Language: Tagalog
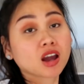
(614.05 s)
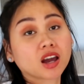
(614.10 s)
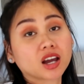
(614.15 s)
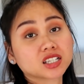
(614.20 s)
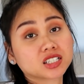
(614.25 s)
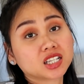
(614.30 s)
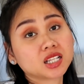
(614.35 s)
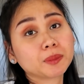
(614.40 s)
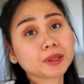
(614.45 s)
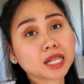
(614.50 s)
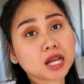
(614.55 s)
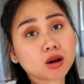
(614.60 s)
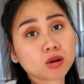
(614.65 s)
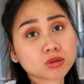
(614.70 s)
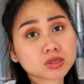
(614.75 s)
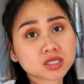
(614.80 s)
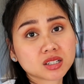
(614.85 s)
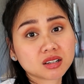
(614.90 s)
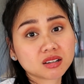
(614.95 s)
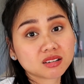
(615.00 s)
Kaya ginabalaan
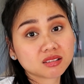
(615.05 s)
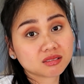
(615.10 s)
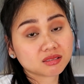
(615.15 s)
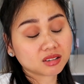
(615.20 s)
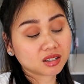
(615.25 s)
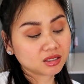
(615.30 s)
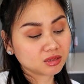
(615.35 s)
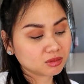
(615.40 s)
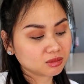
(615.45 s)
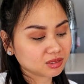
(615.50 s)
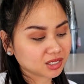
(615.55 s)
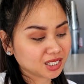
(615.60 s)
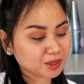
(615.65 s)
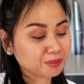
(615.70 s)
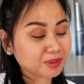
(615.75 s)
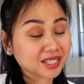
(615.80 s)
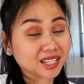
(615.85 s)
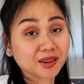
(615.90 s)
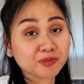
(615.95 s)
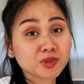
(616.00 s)
ko sa, ano,
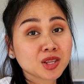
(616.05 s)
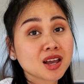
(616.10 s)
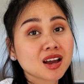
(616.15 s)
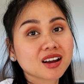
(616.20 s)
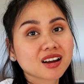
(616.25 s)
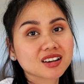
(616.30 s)
ginabalaan.